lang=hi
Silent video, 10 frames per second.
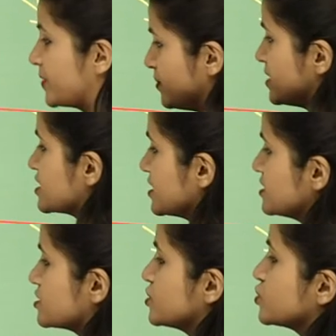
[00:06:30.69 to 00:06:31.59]
इमेज के
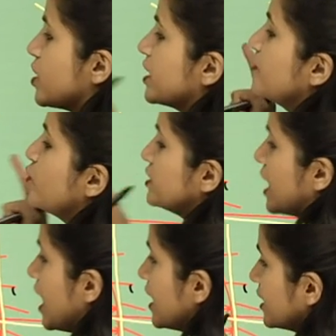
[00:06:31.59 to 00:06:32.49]
डिस्टेंस को अगर वो
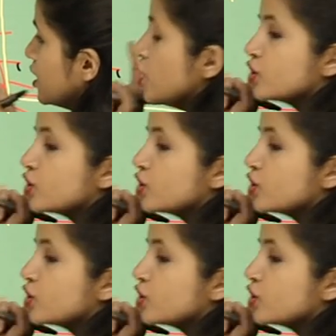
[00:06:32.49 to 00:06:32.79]
यहाँ है